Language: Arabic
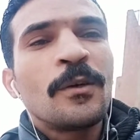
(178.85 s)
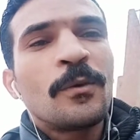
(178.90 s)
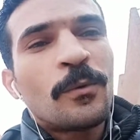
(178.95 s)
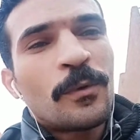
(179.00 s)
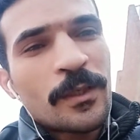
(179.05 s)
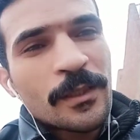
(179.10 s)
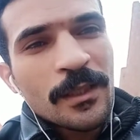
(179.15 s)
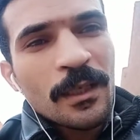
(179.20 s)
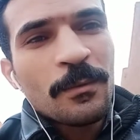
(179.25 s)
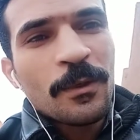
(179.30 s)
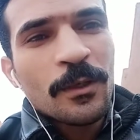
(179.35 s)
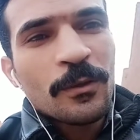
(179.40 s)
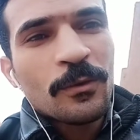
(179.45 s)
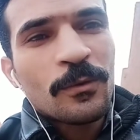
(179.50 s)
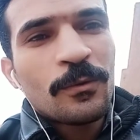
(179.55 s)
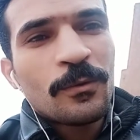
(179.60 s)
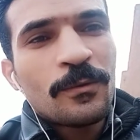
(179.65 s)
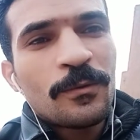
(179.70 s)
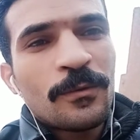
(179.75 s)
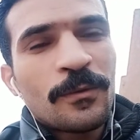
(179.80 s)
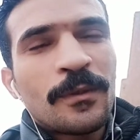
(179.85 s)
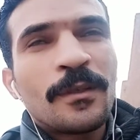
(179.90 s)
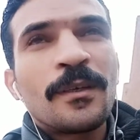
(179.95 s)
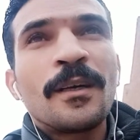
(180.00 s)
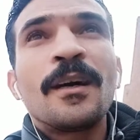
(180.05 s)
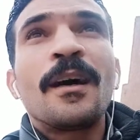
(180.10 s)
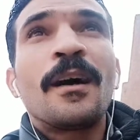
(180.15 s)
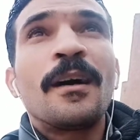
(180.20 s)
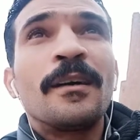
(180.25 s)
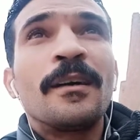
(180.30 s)
ولسه برضو
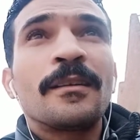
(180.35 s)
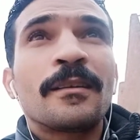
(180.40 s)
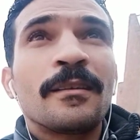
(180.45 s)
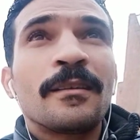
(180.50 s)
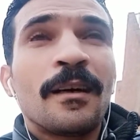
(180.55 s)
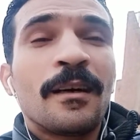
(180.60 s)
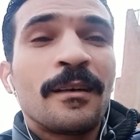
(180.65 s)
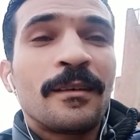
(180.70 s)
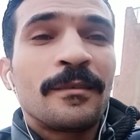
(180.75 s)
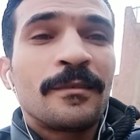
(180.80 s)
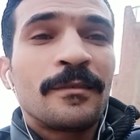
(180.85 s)
هيطلع